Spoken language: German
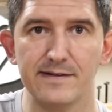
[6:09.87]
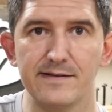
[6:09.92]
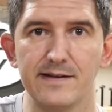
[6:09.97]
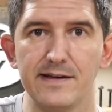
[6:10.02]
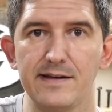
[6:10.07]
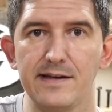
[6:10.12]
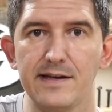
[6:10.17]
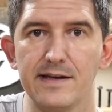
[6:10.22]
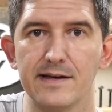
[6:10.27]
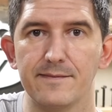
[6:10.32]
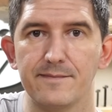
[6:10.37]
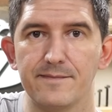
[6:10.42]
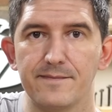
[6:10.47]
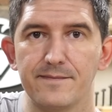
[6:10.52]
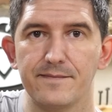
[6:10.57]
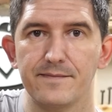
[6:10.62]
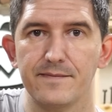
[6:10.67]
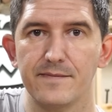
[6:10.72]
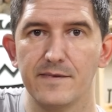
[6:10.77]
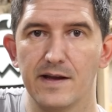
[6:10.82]
Ihr seht hier,
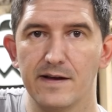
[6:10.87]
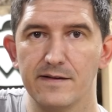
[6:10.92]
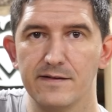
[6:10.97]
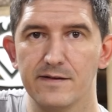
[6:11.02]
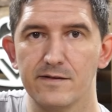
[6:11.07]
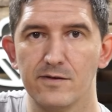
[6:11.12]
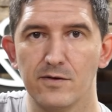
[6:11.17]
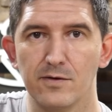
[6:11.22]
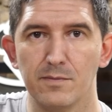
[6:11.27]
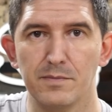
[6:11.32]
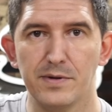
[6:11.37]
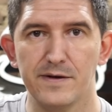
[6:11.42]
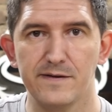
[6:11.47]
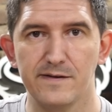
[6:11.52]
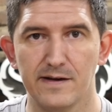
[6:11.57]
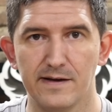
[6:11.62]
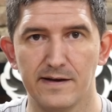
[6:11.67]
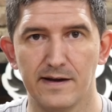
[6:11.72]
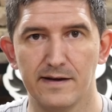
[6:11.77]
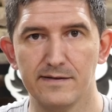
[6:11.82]
es ist noch ein
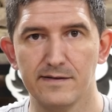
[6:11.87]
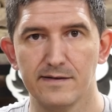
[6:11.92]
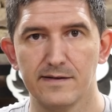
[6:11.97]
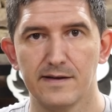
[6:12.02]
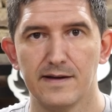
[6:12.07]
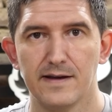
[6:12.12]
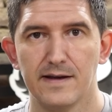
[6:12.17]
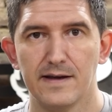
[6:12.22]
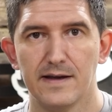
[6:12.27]
bisschen nass.